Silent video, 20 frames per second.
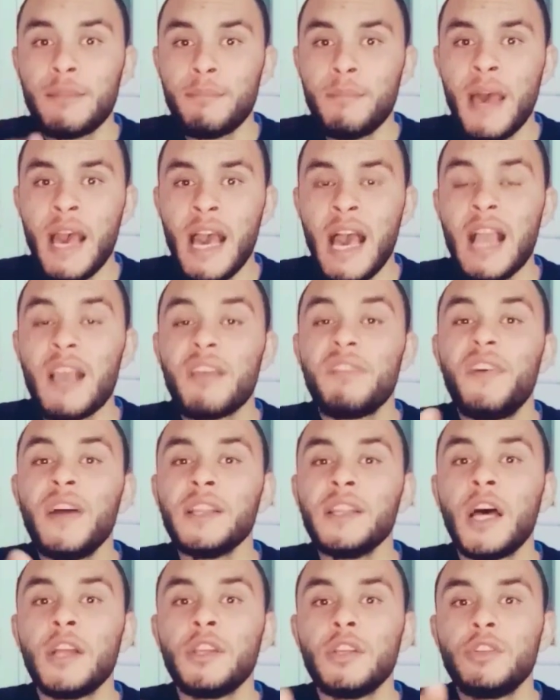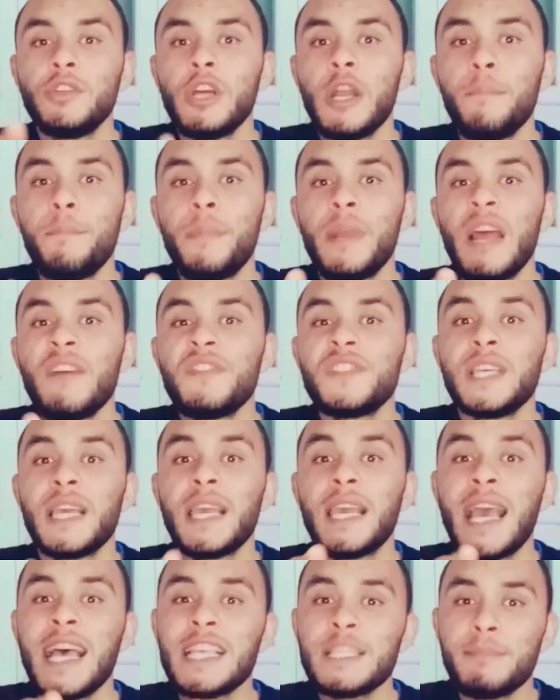دماغك فانت هتضرب بنفس
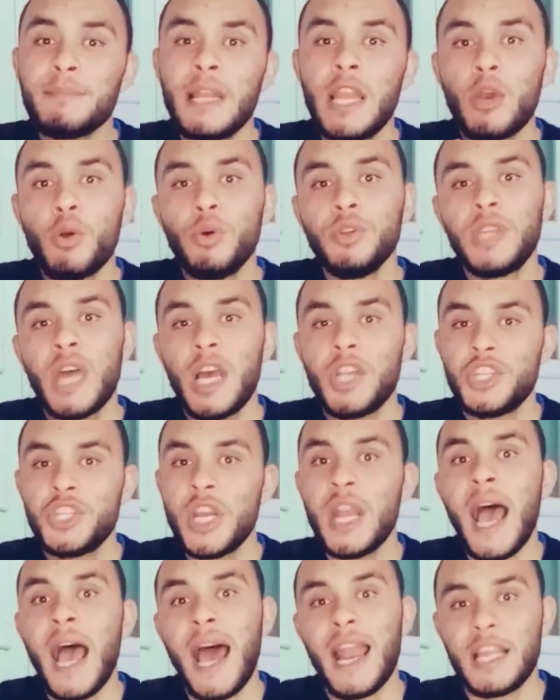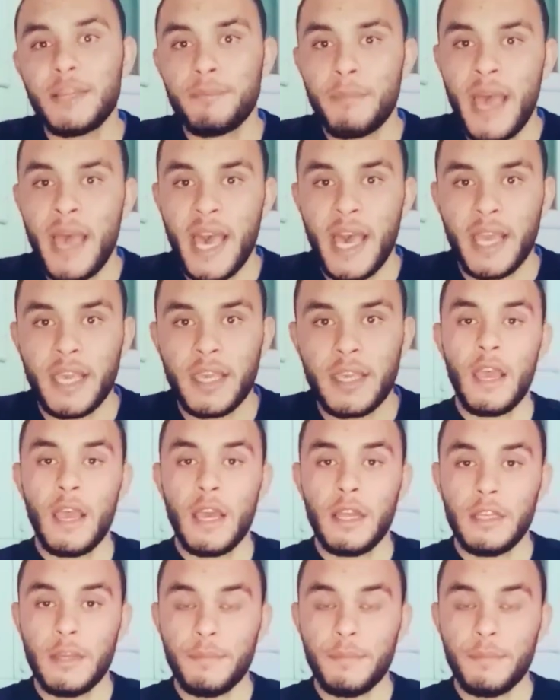الجزمه اللي كنت هتشيلها على دماغك